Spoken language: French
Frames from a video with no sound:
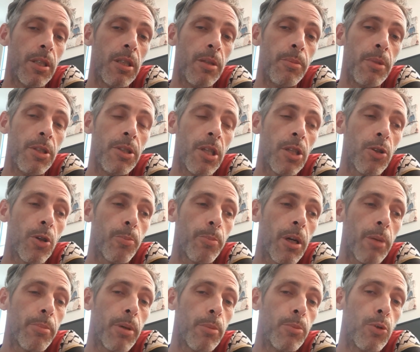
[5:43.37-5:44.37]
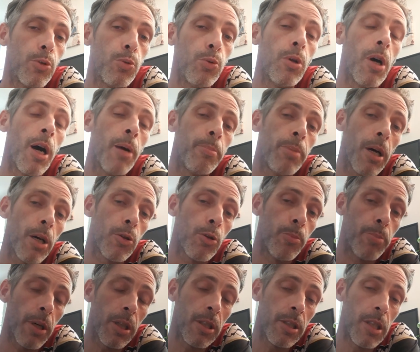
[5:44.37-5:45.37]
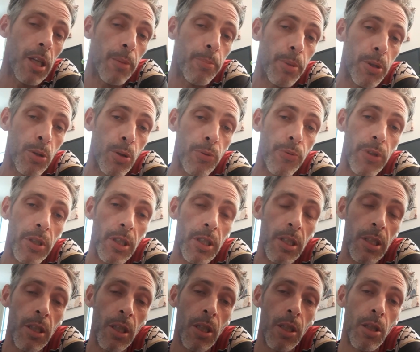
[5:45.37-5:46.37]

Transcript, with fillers: les médias n'en parlent pas beaucoup, à part de parler de la pédophilie